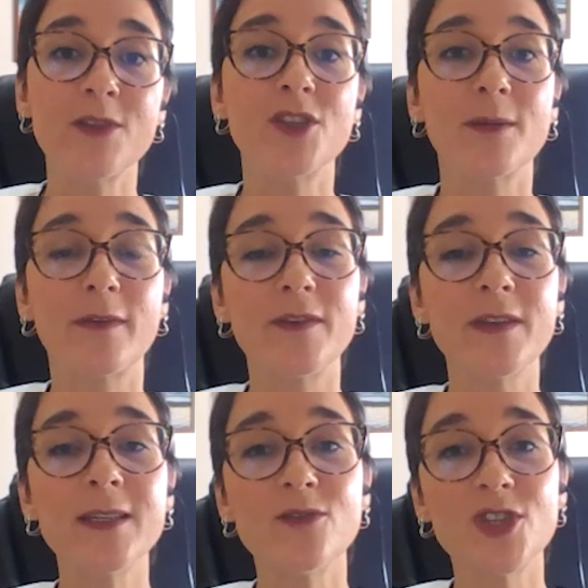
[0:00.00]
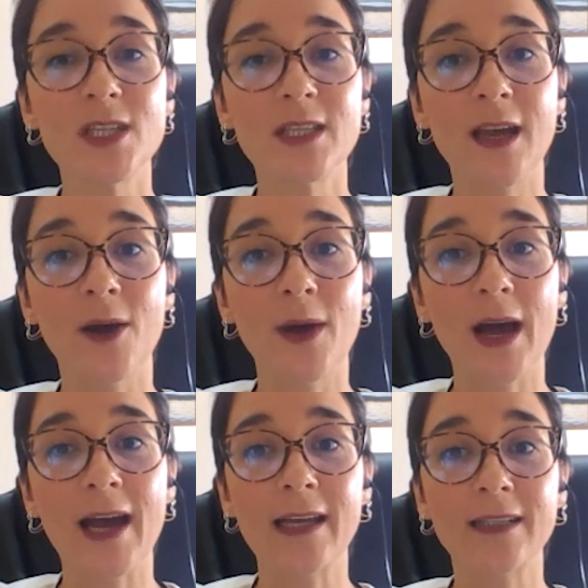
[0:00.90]
se chama Vício Digital,
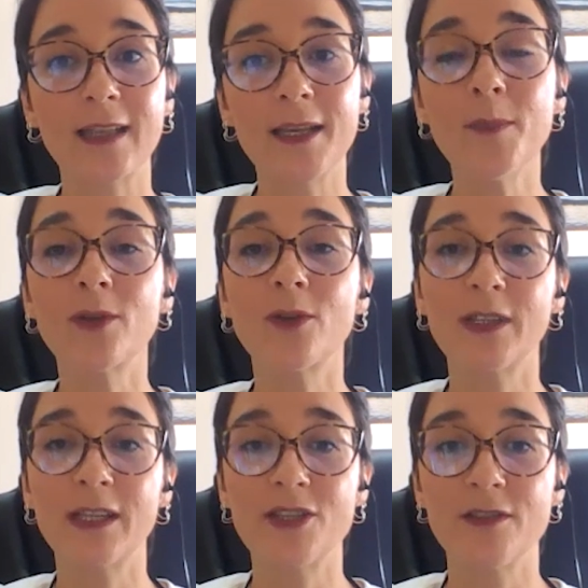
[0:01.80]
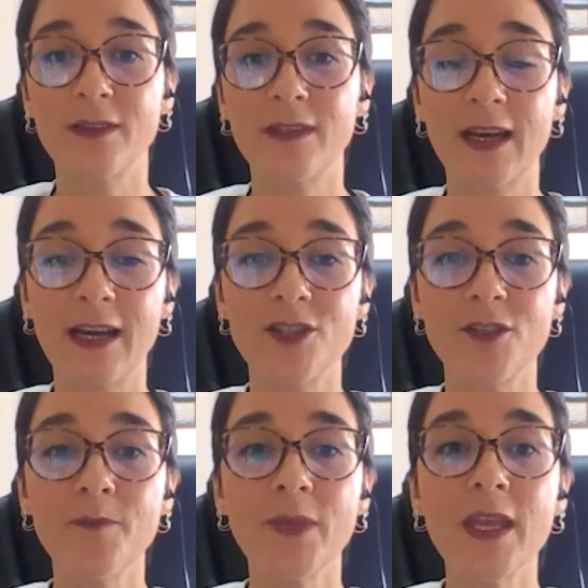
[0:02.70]
a Era da
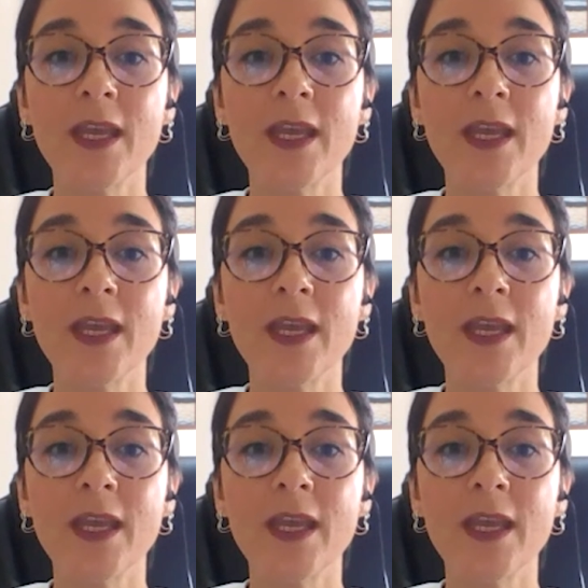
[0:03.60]
Hiperconectividade,